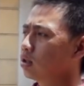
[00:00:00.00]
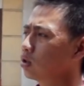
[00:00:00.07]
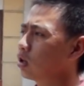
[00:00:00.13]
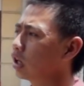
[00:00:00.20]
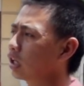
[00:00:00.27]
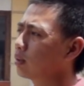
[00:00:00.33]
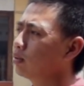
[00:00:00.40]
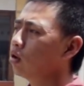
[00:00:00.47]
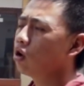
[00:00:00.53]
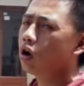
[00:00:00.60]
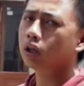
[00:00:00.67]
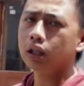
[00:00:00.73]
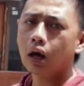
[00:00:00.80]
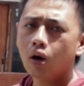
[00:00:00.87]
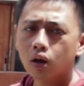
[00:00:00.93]
soalnya
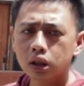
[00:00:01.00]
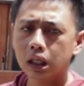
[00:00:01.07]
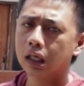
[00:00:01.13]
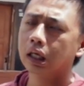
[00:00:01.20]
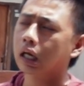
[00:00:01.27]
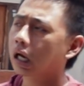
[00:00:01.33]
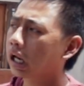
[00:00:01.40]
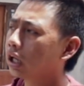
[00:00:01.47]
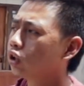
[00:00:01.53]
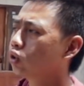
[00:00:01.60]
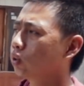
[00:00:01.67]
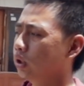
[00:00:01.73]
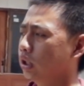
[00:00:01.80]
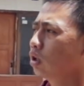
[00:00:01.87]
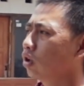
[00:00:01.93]
otak otik keren
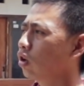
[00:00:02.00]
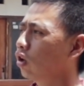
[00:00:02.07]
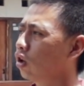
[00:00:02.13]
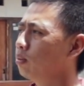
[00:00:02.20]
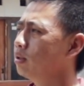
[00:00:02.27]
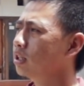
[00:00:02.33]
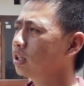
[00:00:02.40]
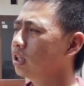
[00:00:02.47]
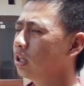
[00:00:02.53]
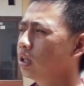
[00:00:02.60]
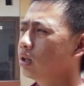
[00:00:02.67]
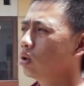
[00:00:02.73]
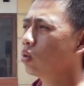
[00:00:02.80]
cuy kalau bisa sih